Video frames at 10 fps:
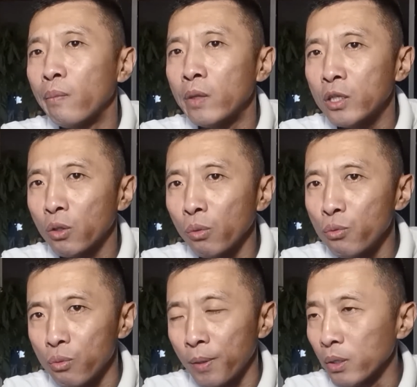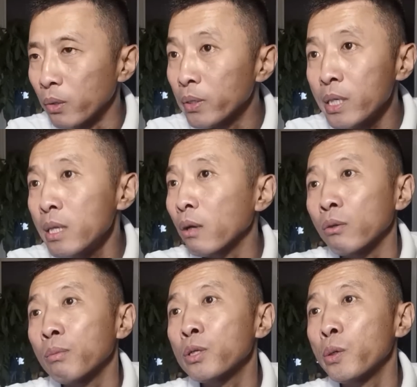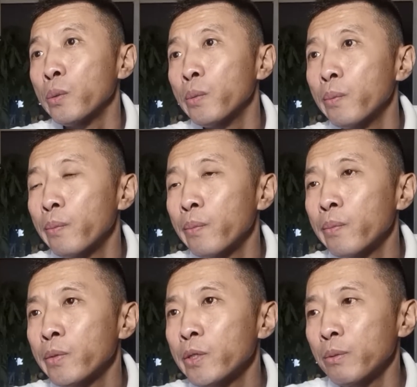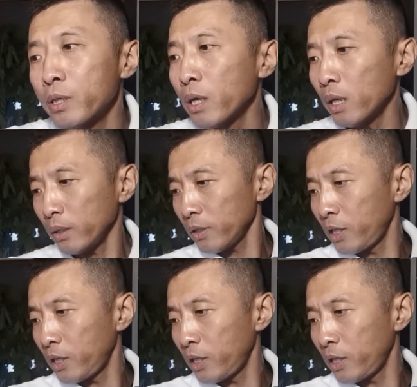你找女朋友一点都不愁，是不是？